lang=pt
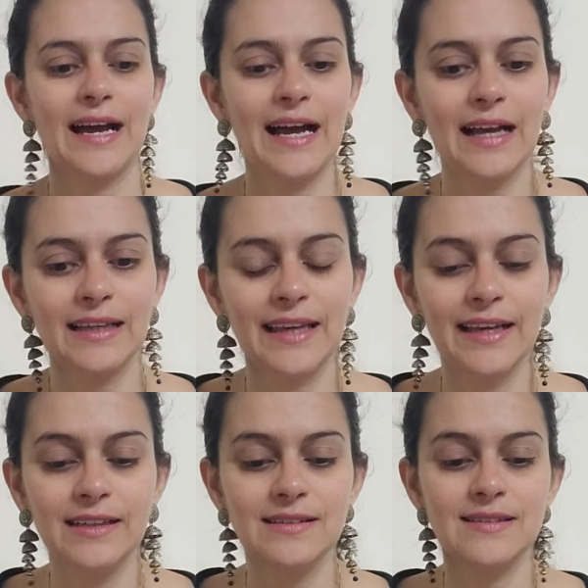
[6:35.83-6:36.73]

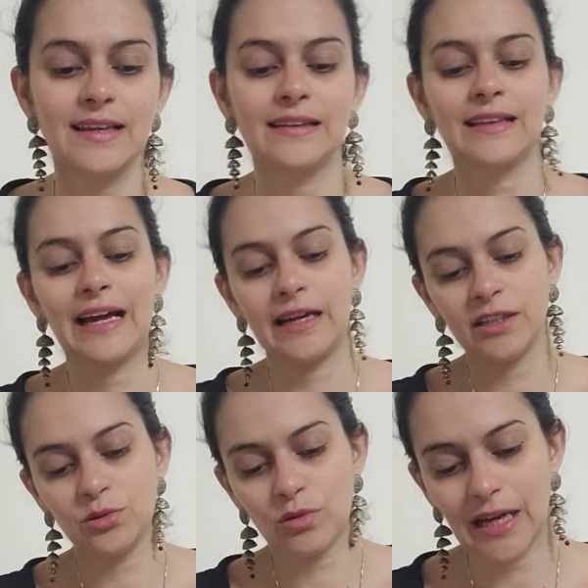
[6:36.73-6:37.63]
àquele cenário,